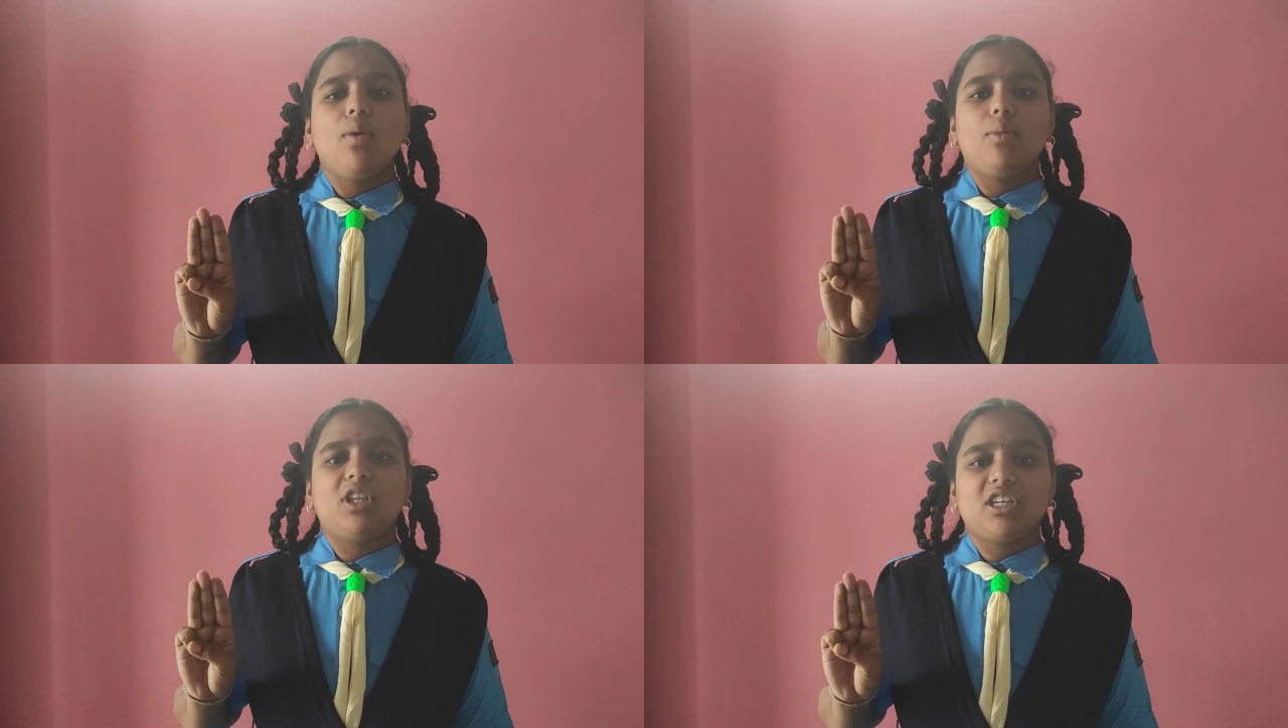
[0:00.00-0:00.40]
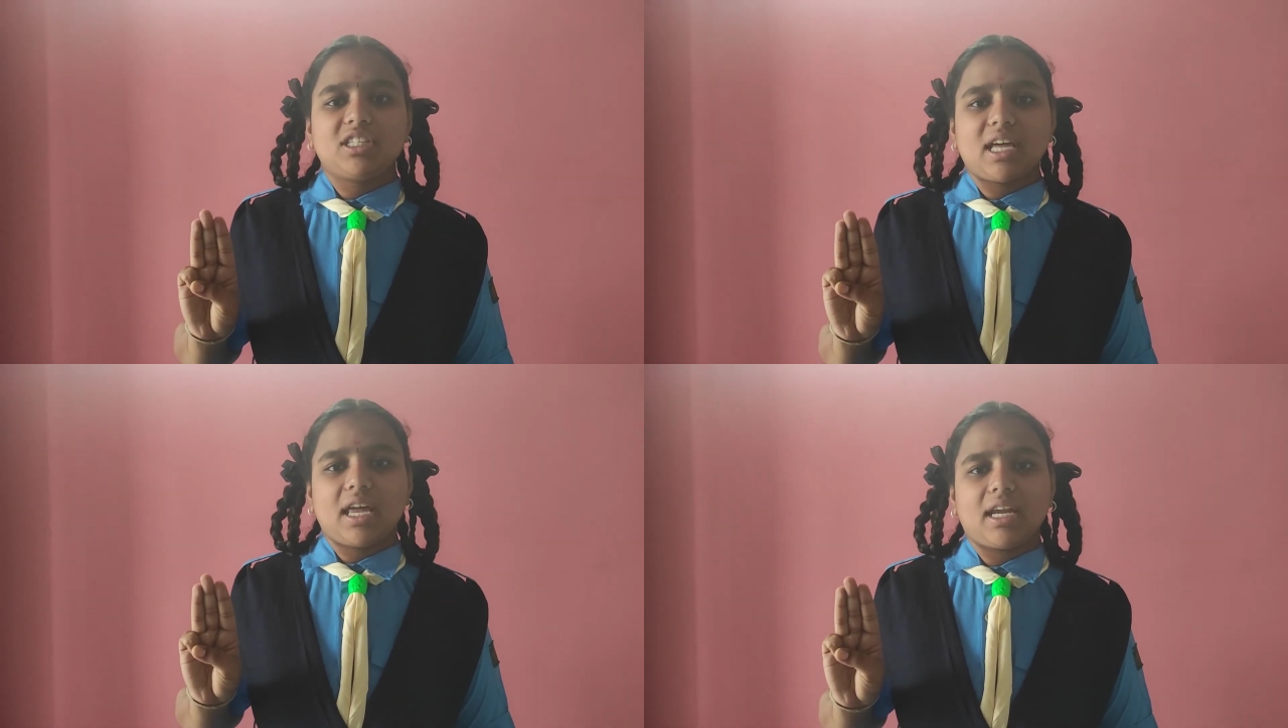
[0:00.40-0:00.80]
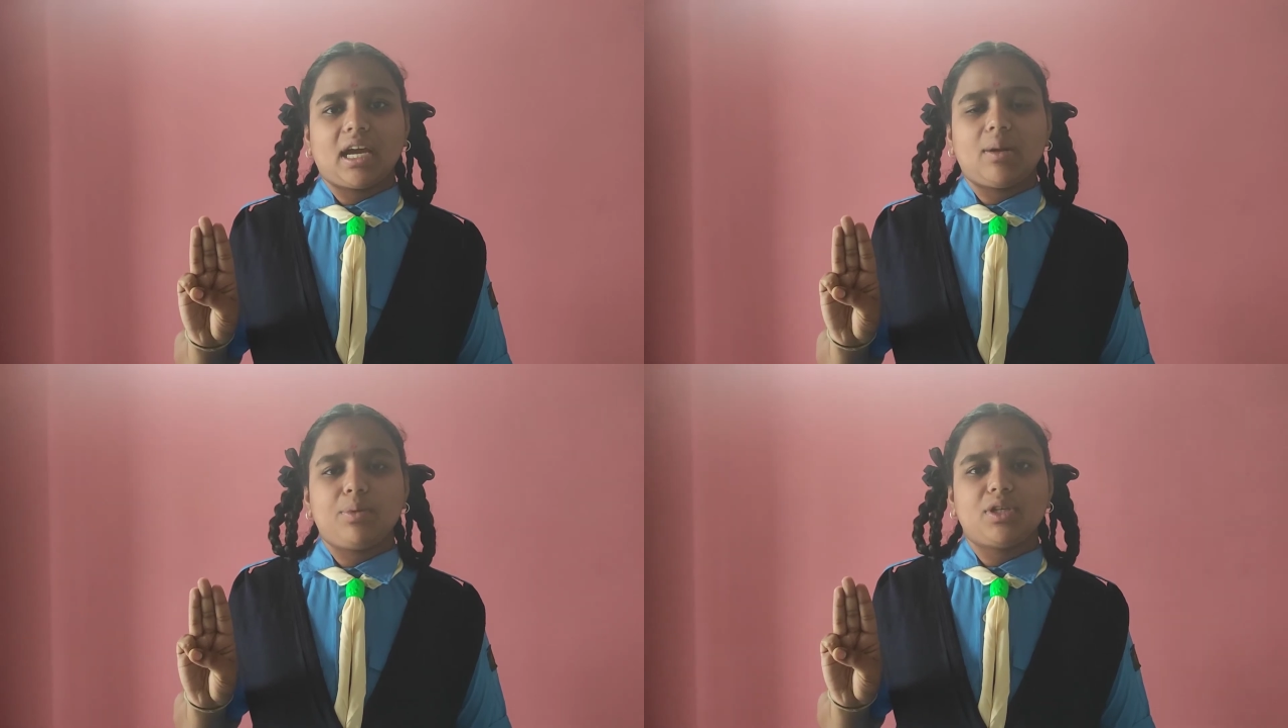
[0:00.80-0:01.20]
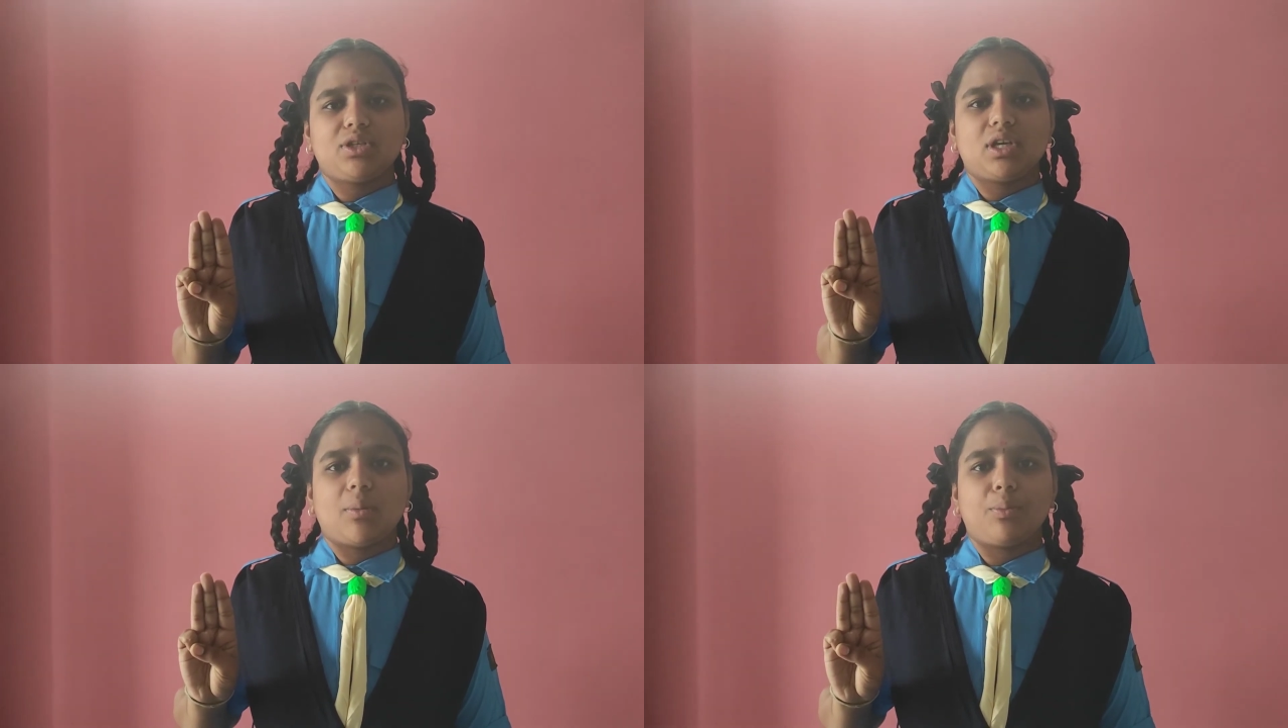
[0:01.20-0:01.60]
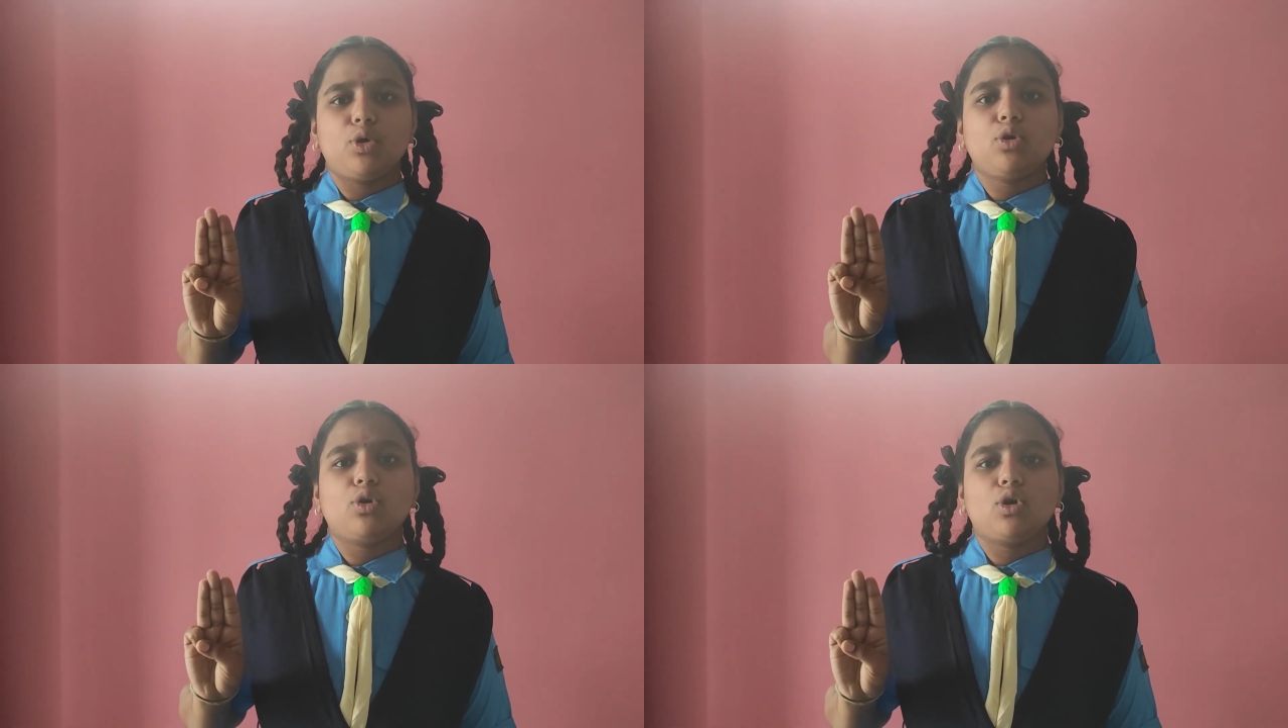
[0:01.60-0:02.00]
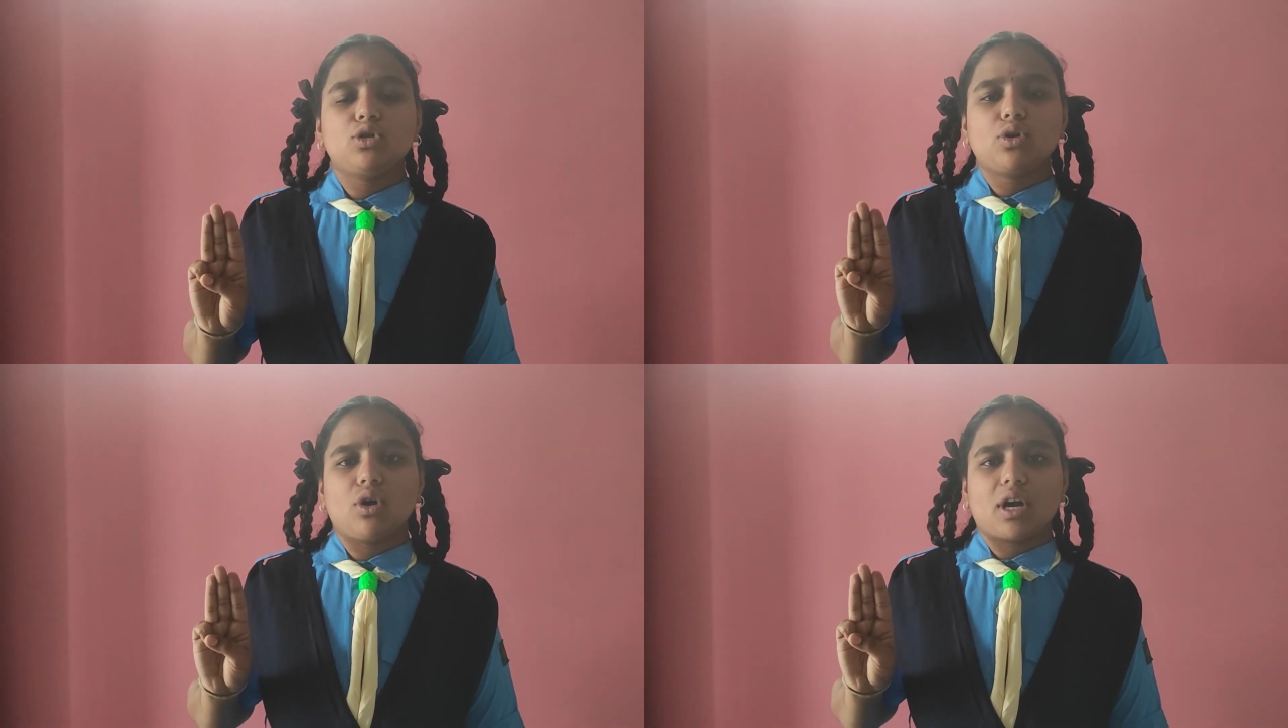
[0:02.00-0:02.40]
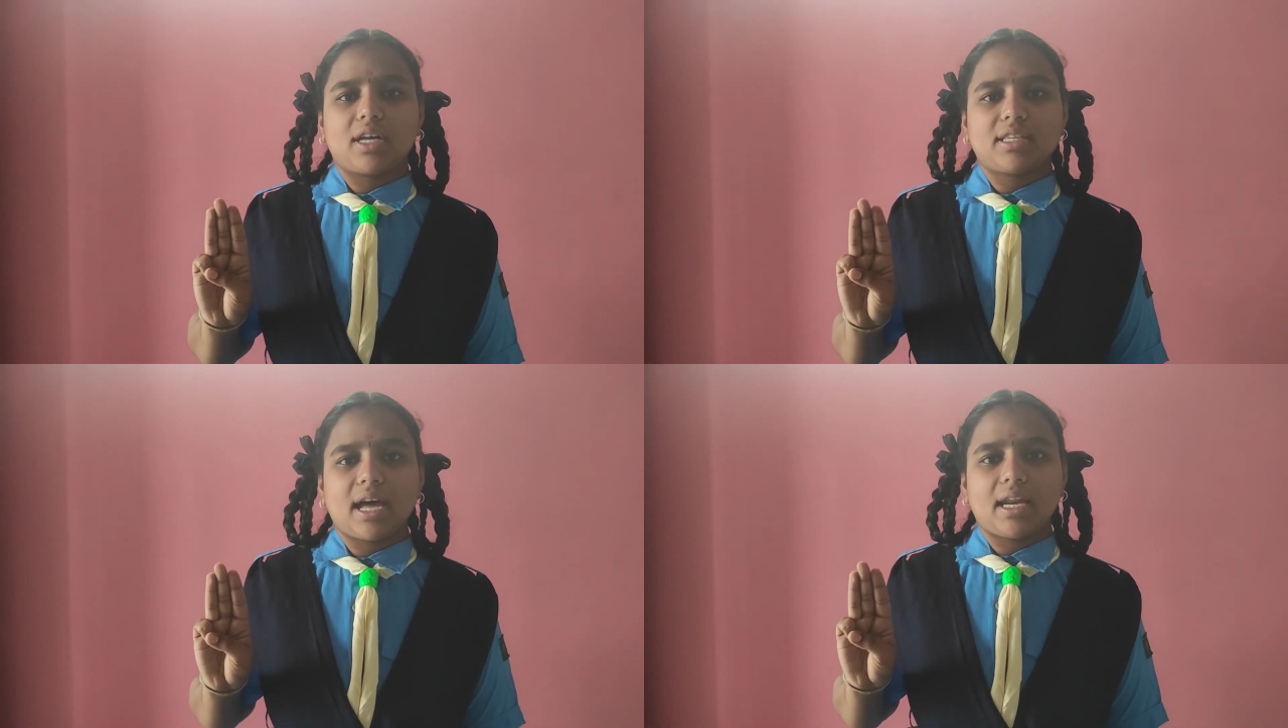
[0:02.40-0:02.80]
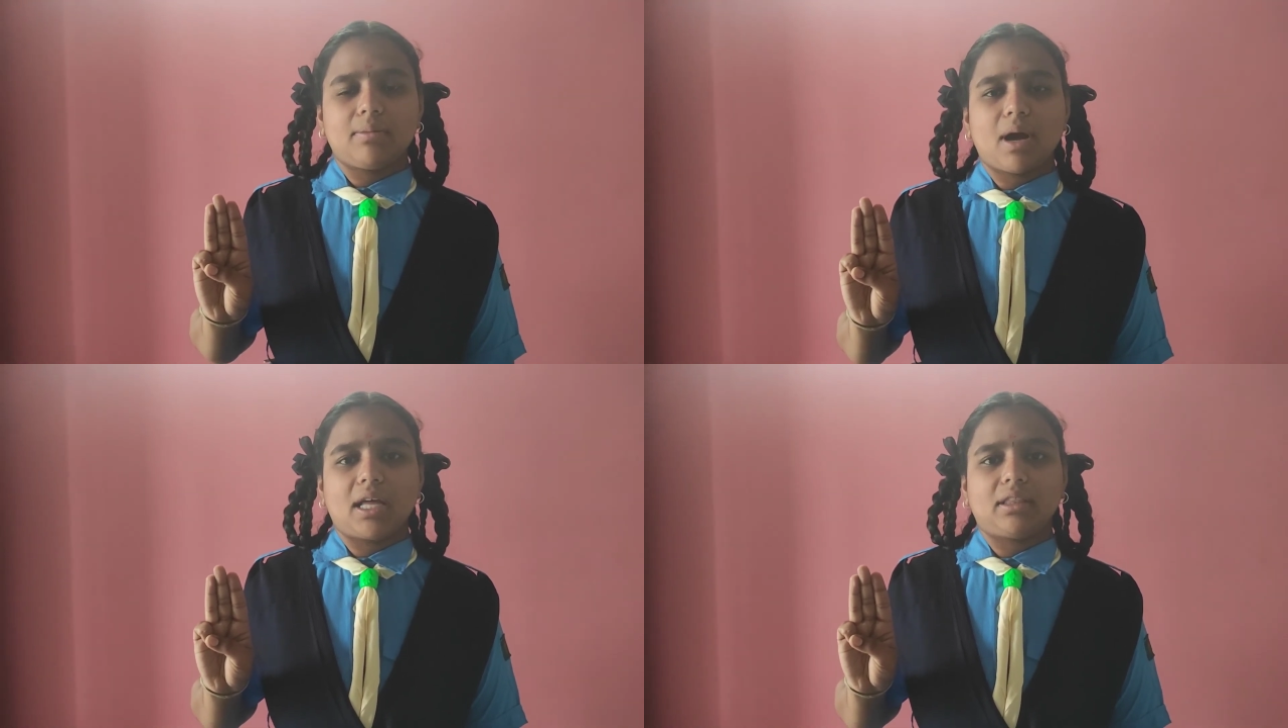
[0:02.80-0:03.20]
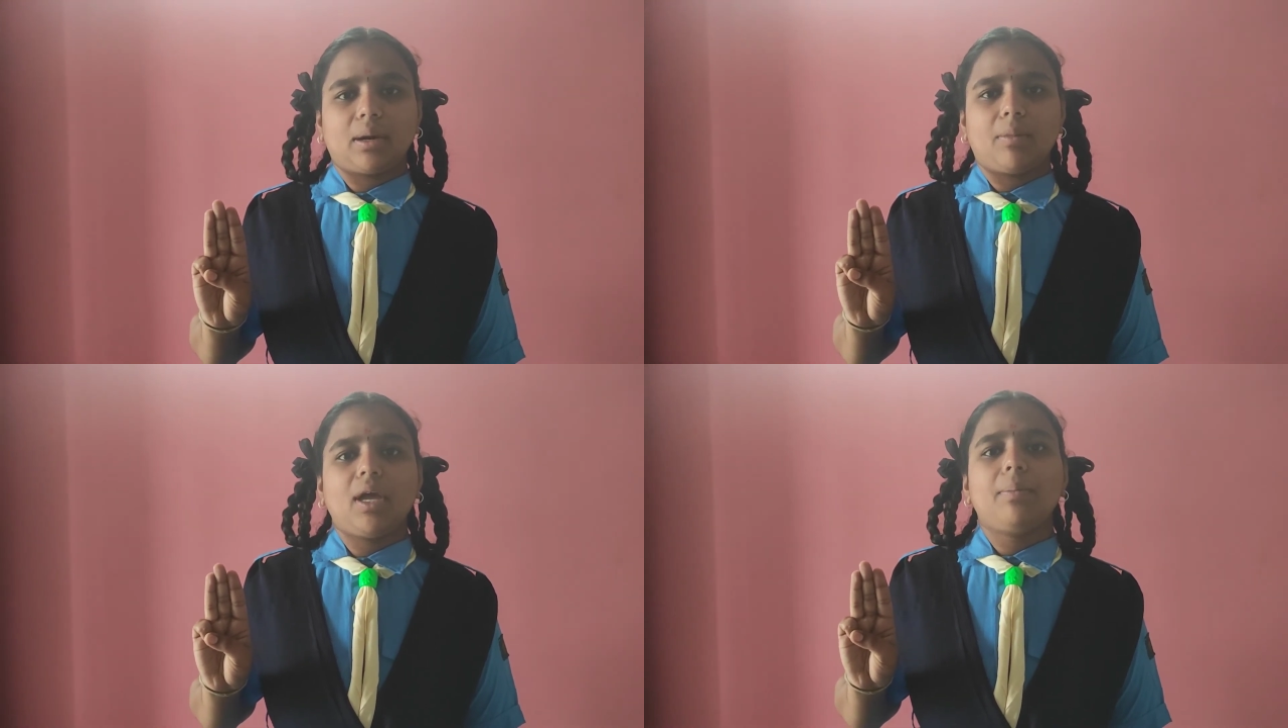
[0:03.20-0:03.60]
మొదటిసారి కనిపించినప్పుడు రోజుకొక్కసారి మాత్రమే